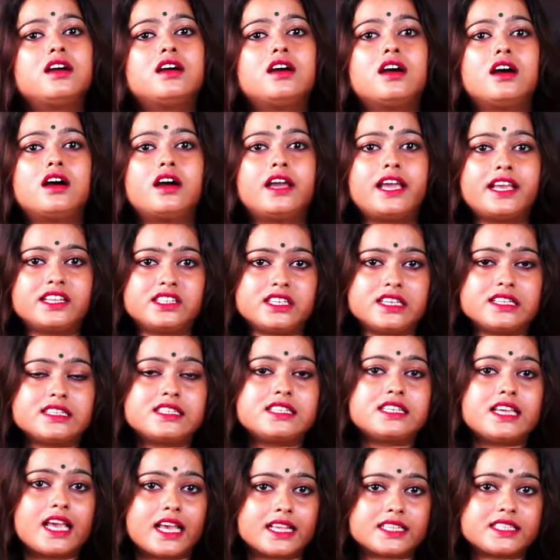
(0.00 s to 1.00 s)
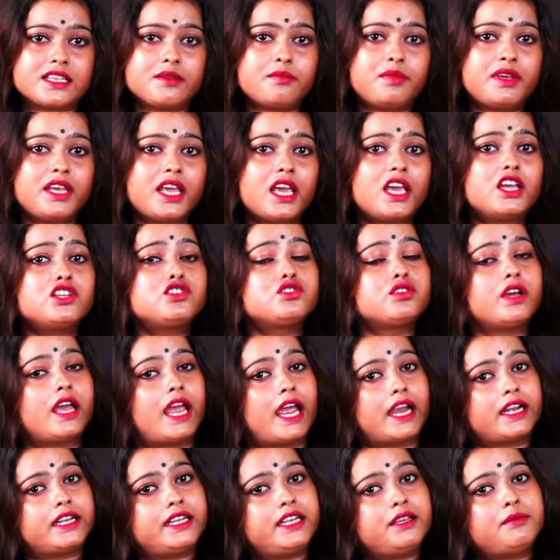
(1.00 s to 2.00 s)
एजेंसी ऐसे भी हैं जो
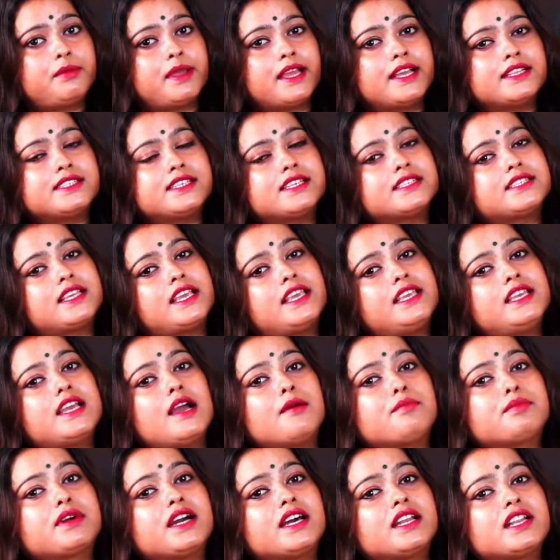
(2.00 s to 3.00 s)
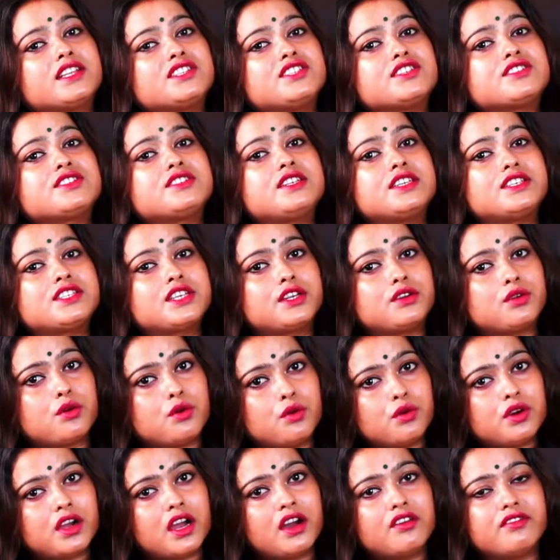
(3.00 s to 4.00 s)
एक्टिव हैं जैसे ही आपका रजिस्ट्रेशन
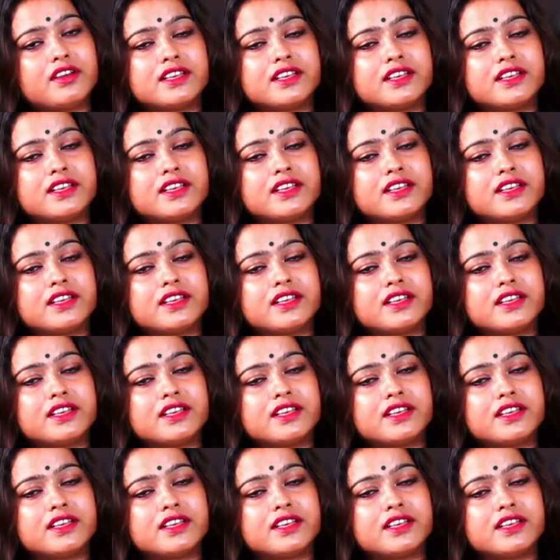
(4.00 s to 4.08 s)
होगा